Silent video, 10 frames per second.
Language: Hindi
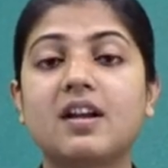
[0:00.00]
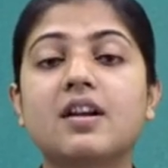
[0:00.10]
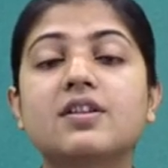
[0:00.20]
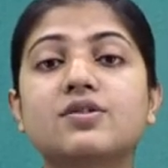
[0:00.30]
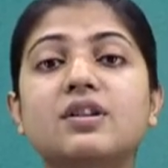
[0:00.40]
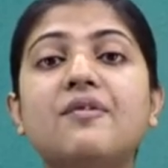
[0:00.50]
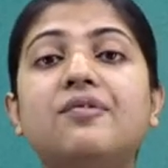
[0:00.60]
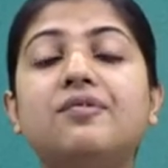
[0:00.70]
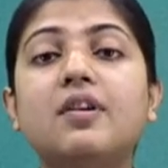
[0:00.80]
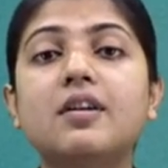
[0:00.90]
So the
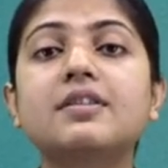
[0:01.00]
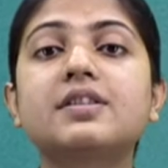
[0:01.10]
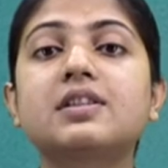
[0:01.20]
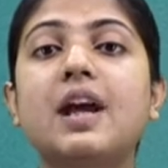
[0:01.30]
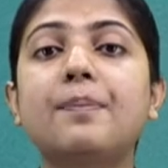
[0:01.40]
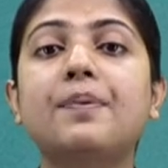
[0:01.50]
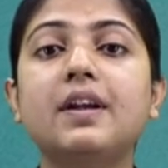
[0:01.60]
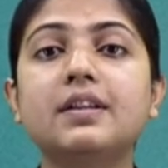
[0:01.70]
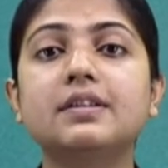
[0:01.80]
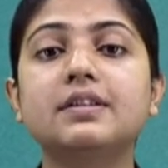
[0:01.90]
first step
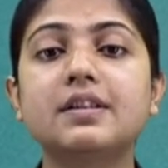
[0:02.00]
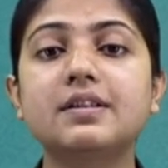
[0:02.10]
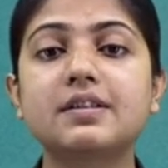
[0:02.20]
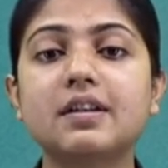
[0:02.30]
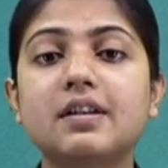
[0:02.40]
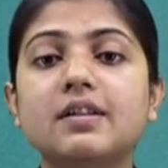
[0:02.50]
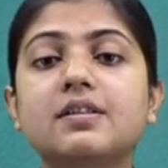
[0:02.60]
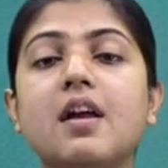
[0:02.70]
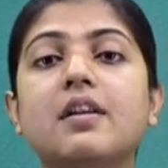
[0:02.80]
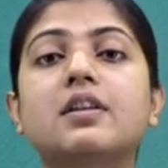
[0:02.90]
in this
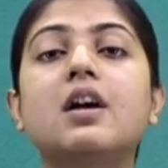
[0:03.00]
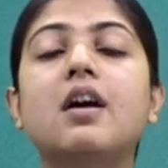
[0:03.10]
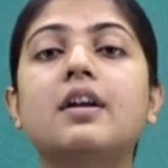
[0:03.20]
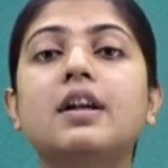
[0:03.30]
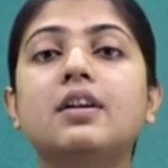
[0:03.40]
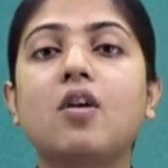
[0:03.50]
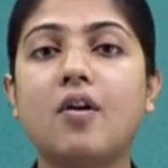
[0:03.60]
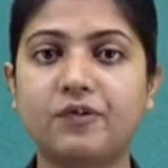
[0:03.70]
is rearing of